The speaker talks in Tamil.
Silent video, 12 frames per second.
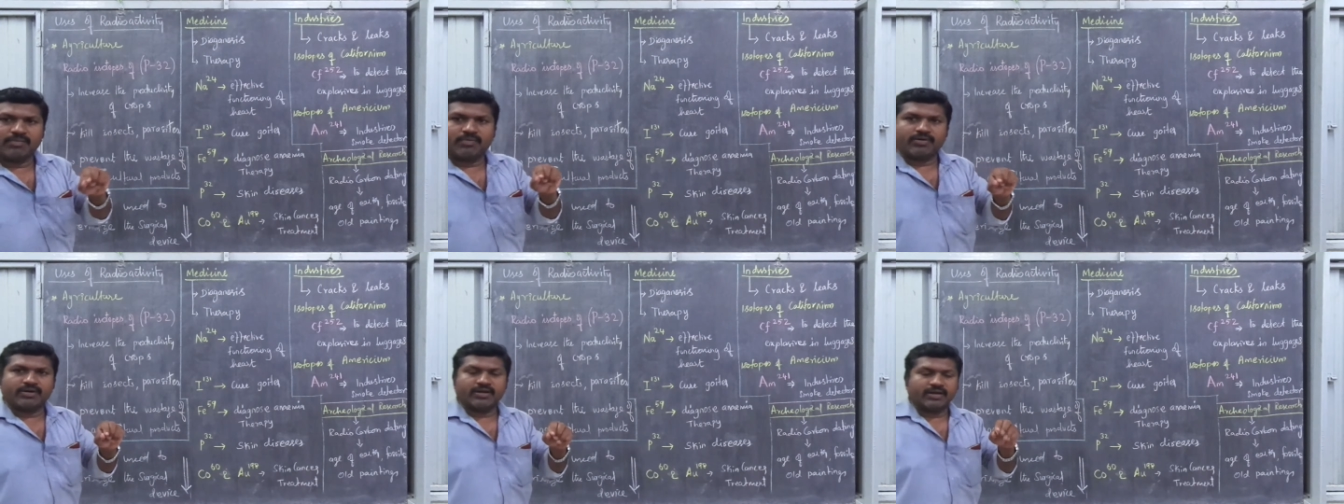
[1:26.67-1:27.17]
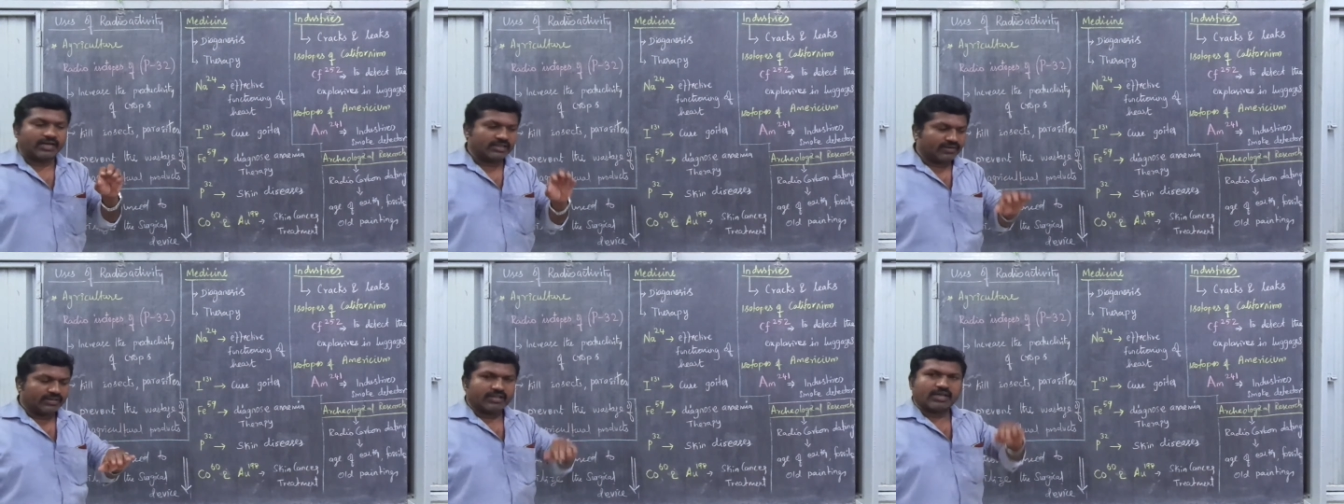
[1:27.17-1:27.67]
விதைகள்லாம் போட்டு
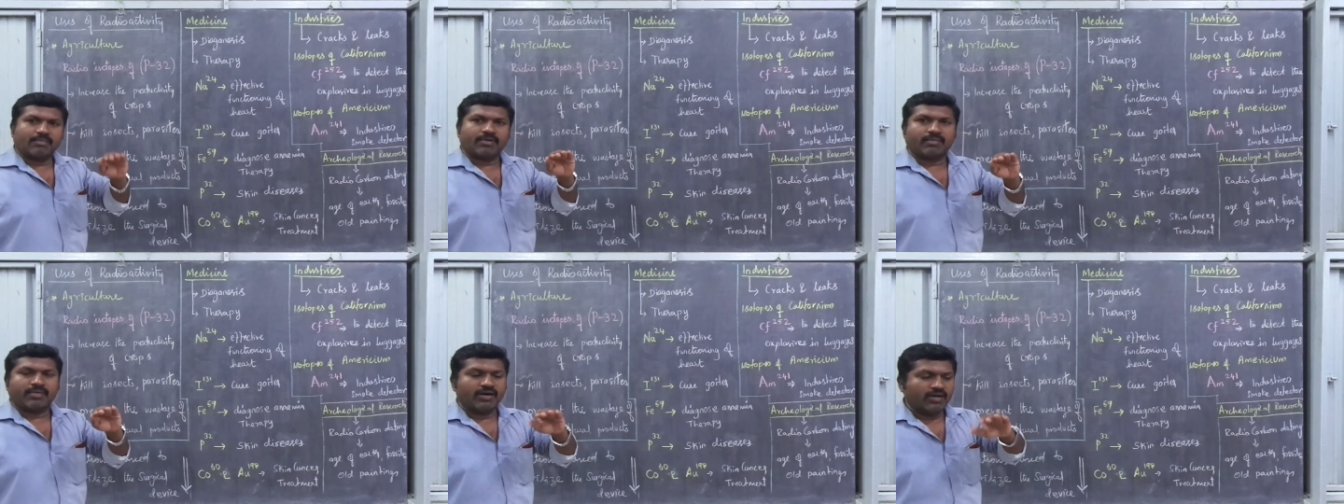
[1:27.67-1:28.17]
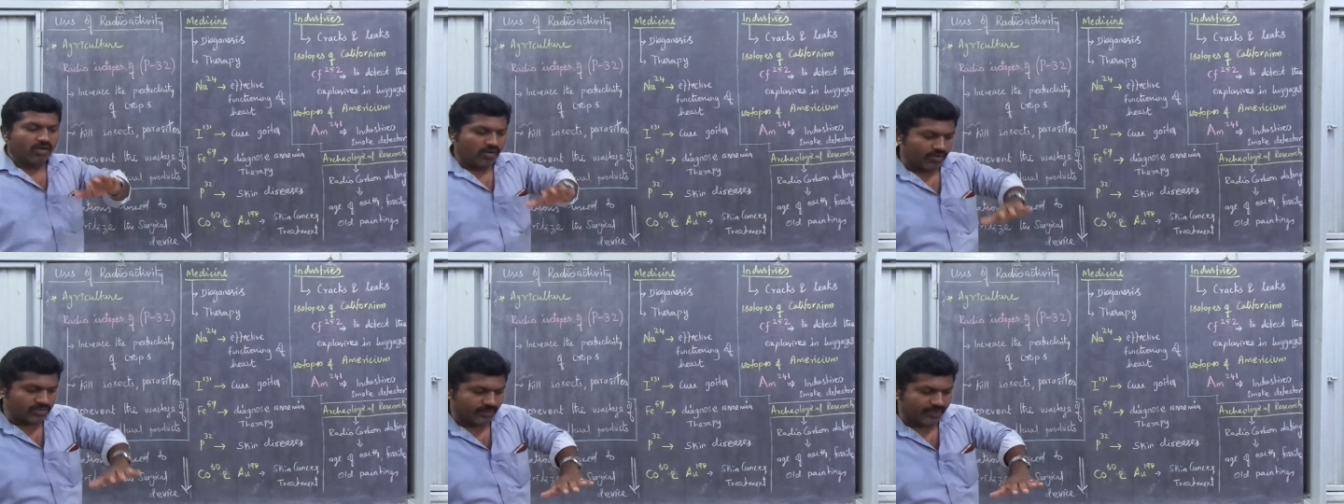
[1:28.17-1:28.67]
நாற்று வந்ததுக்கப்புறமா
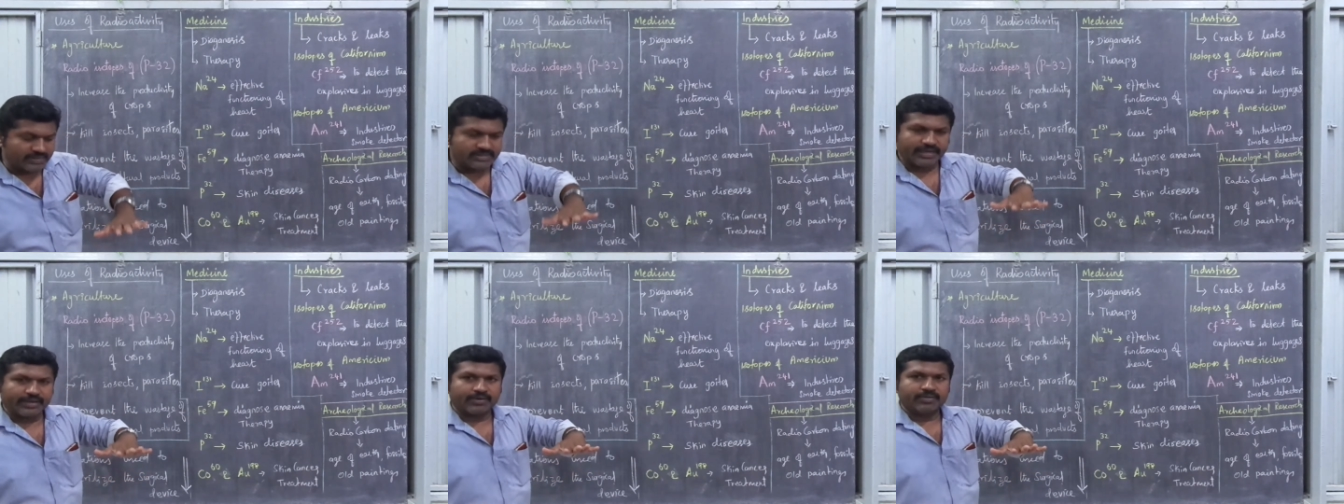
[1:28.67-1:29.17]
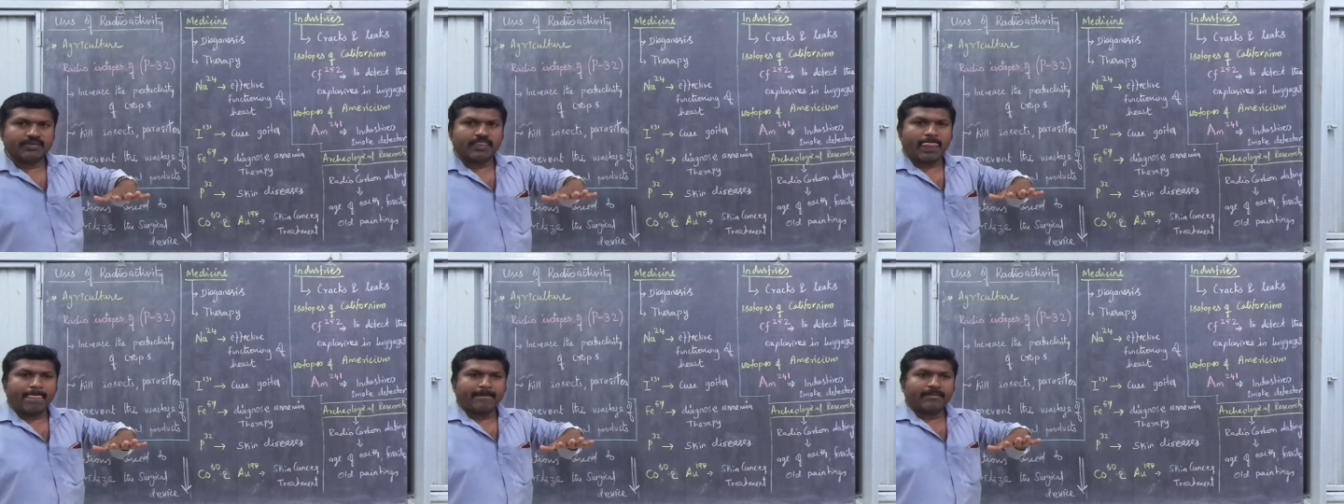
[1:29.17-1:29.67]
கொஞ்சம்
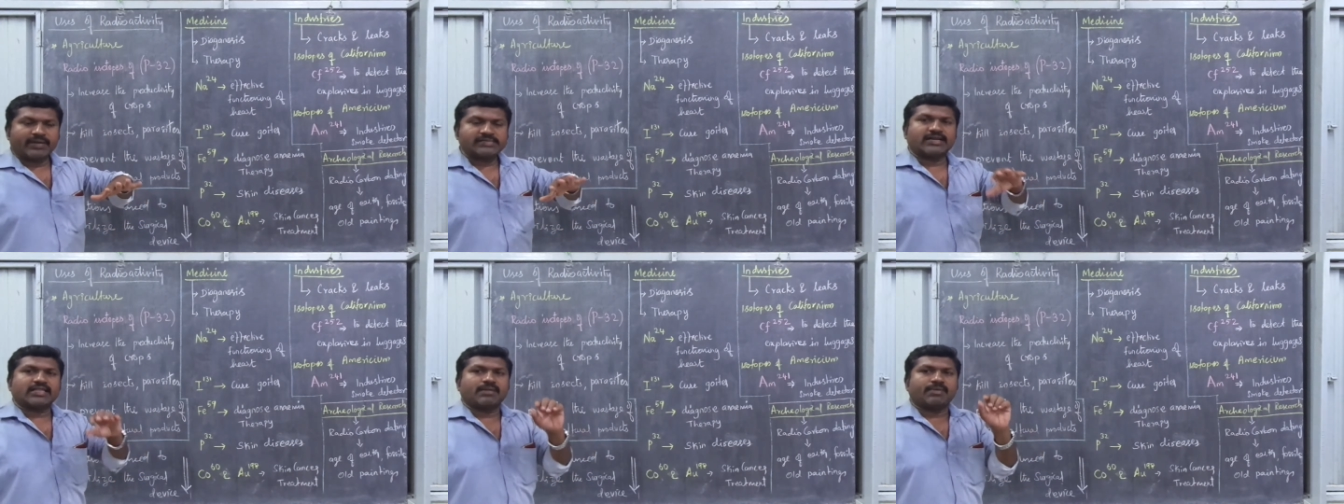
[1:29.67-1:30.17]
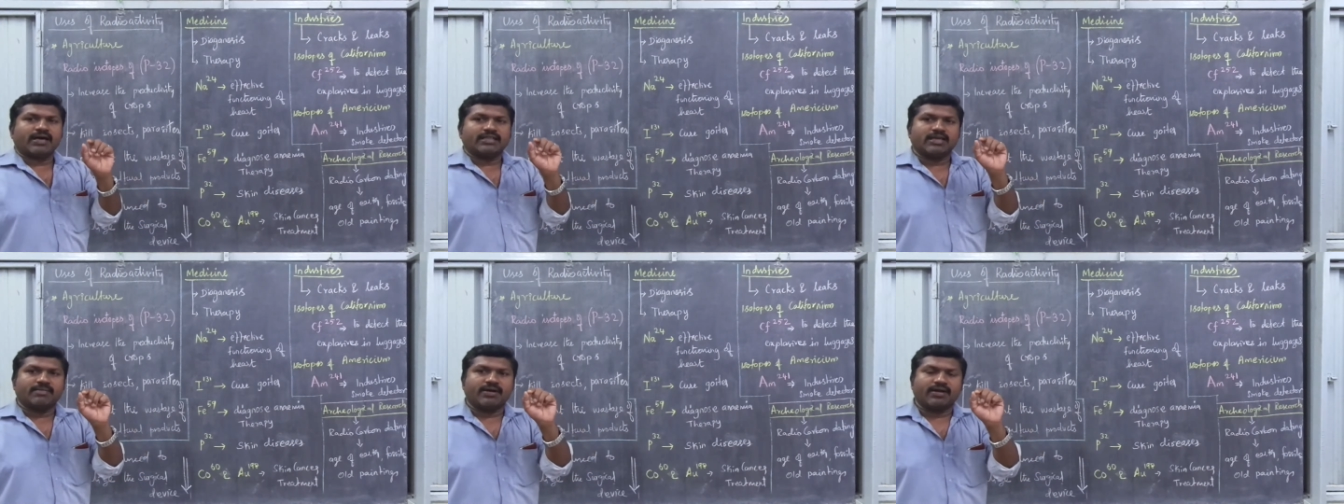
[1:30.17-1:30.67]
பெருசாயிரும்
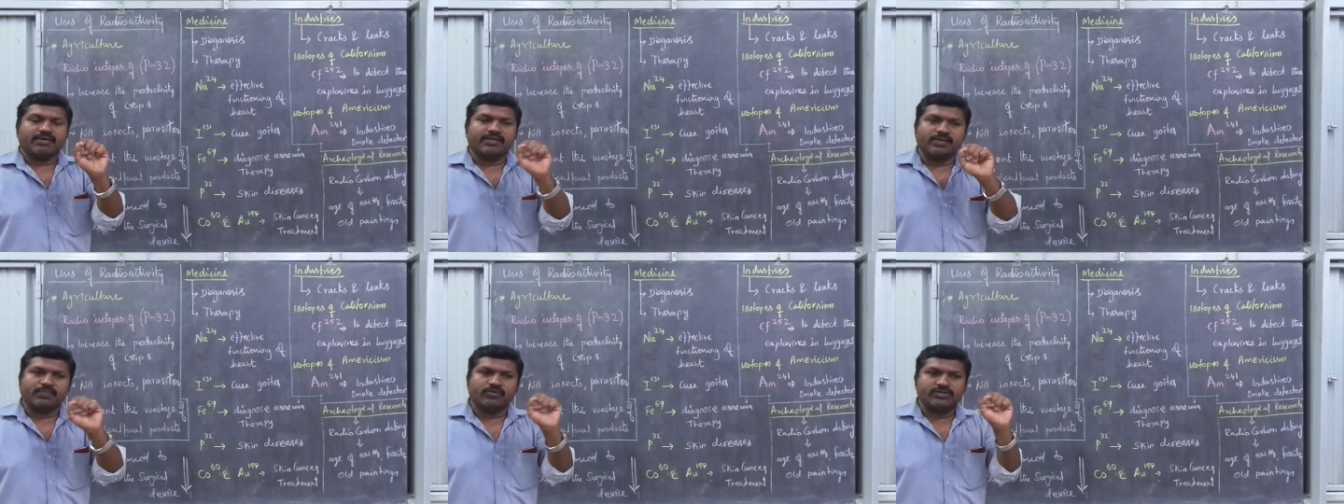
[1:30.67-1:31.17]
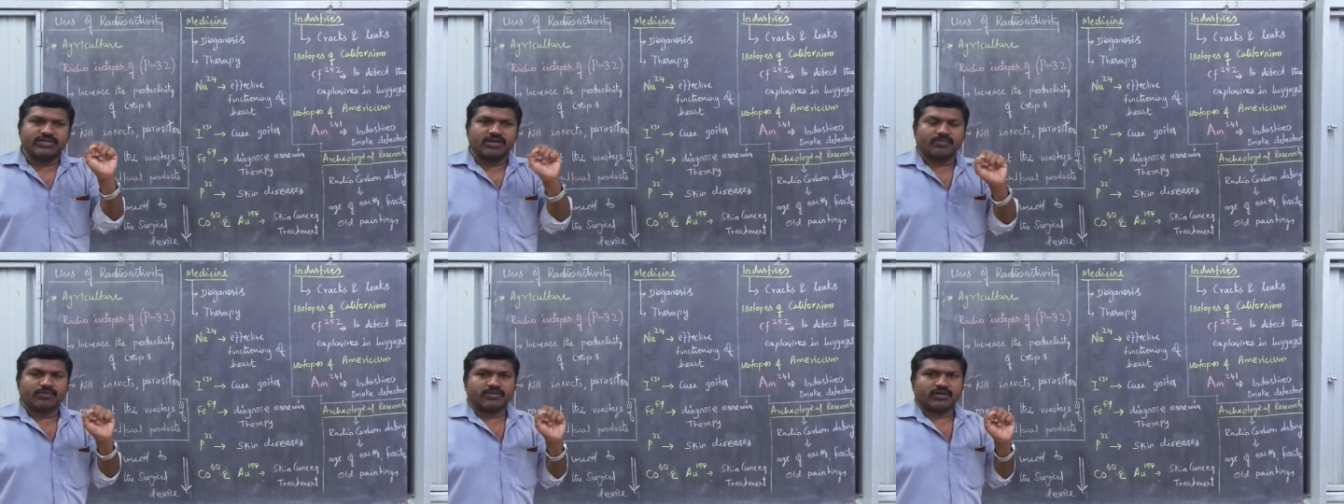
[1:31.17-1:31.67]
பெருசானதுக்கப்புறம் அதிகமான வந்து
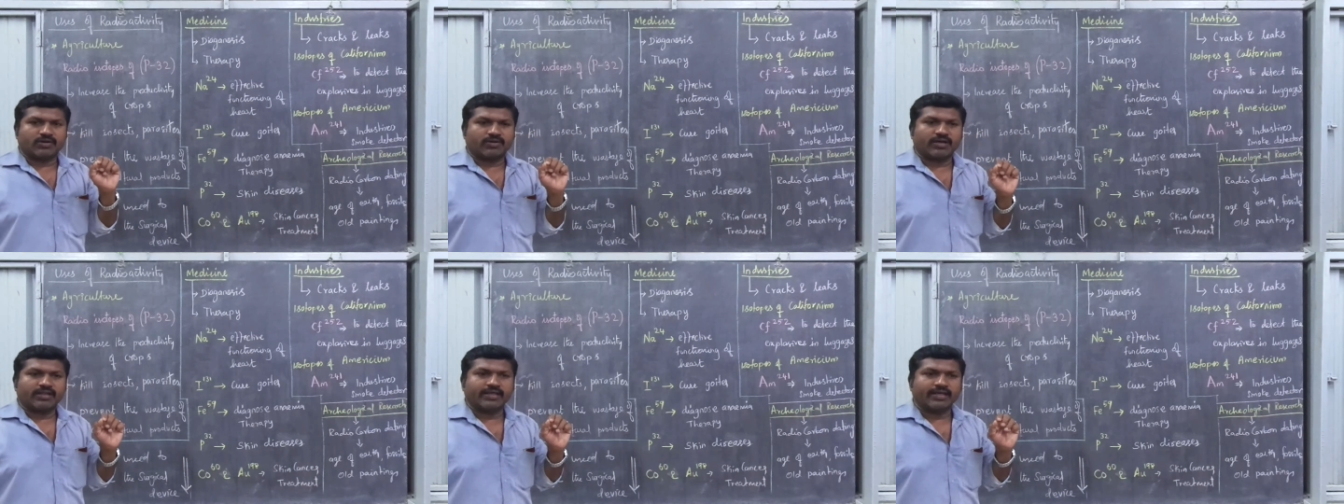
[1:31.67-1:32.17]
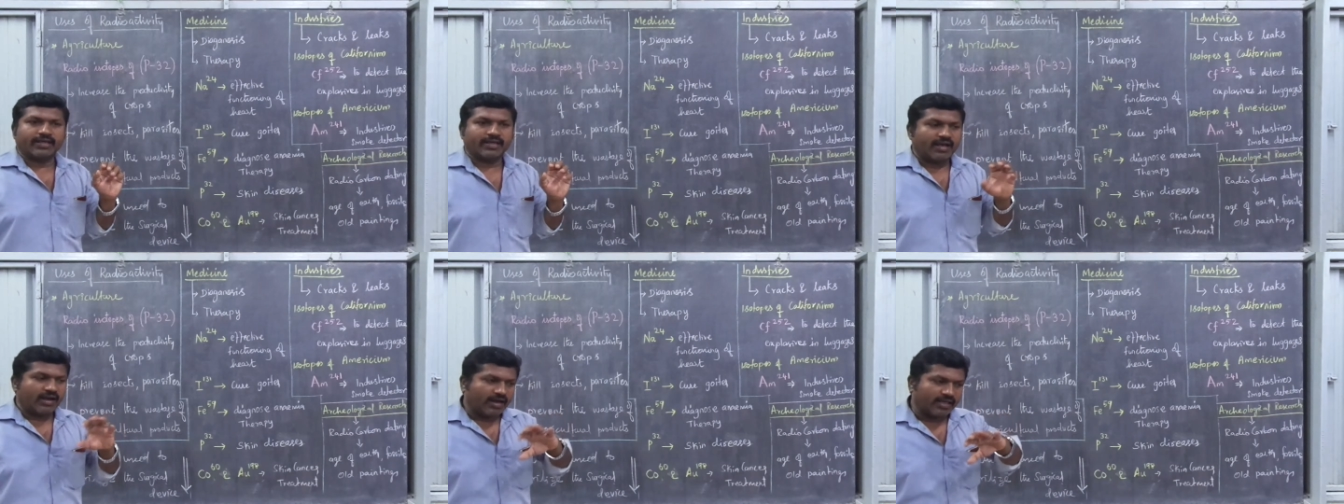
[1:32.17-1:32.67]
பூச்சிகள் பூத்துடக்கூடாது
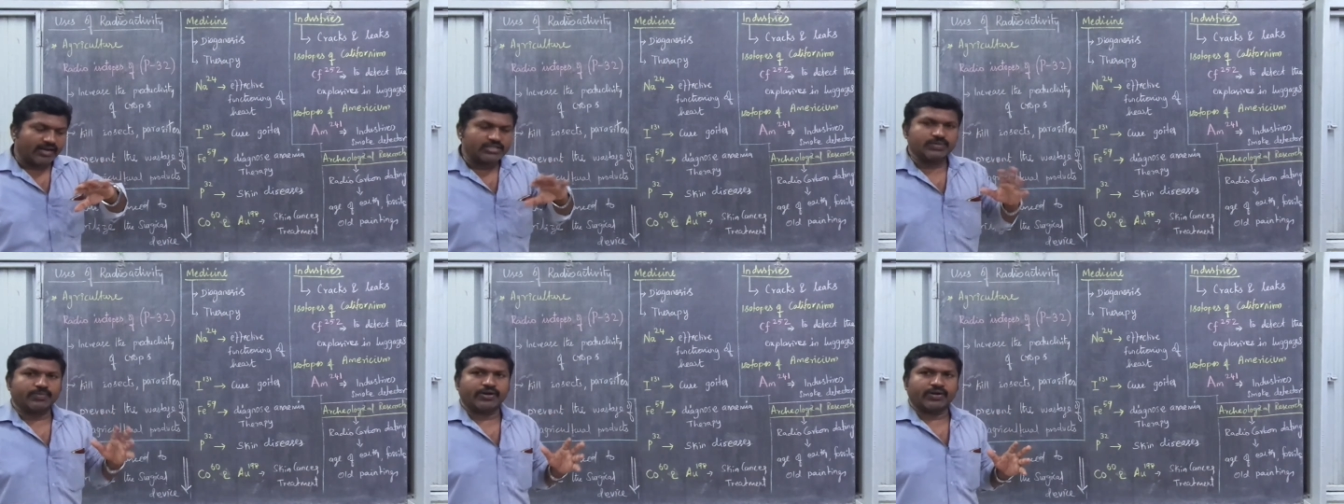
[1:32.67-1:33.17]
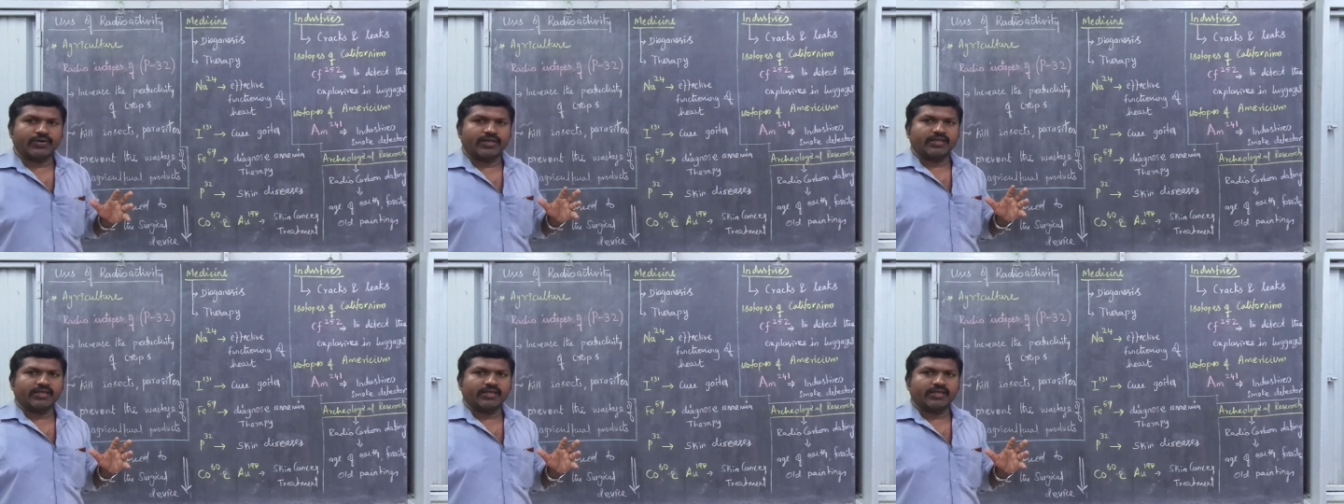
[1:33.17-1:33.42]
அது அழிஞ்சு